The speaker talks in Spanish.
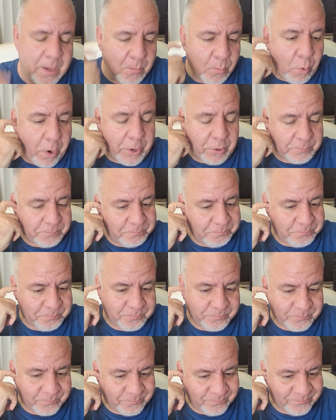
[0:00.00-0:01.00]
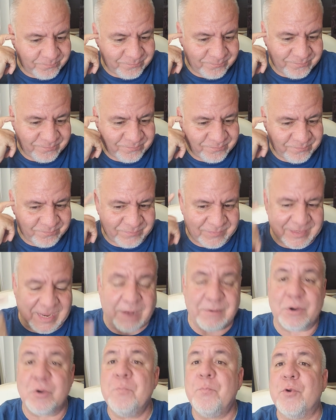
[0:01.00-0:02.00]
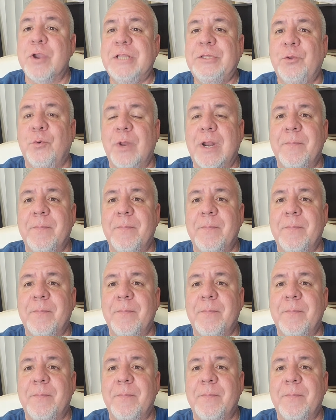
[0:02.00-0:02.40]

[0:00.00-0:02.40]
Bueno, hablar un poquito